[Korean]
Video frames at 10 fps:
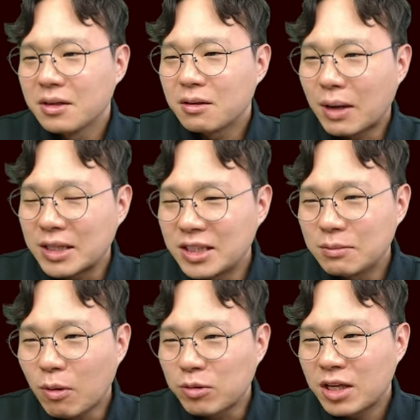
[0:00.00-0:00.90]
만드는
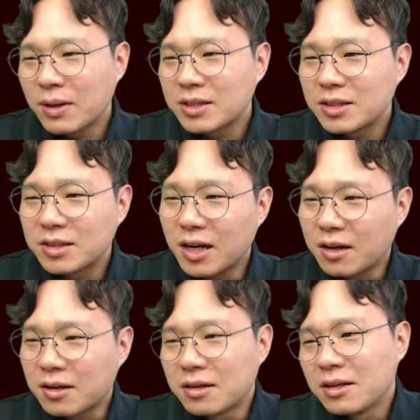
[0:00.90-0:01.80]
법 어떻게 만드느냐?
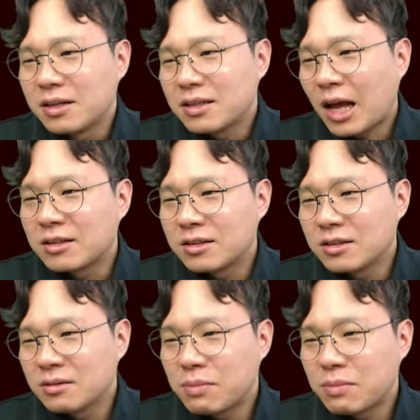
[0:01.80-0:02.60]
당근